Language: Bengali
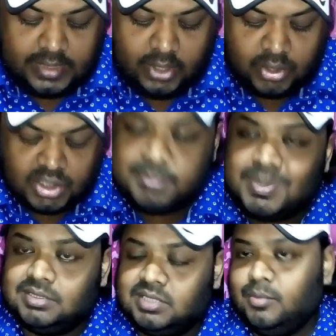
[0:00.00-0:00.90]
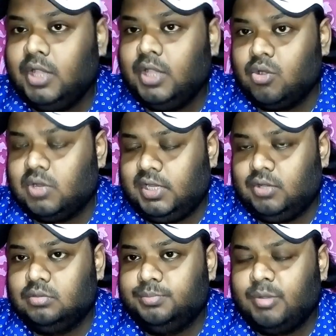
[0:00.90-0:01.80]
এর হচ্ছে মাত্রা এবং একক লেখ
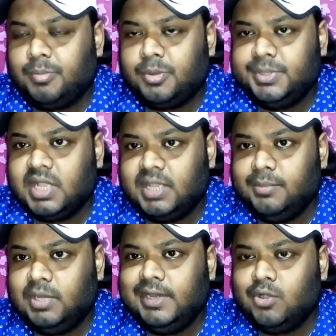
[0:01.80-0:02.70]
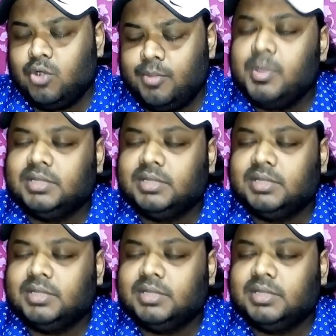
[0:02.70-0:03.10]
বিভব প্রভেদ কাকে বলে একক এবং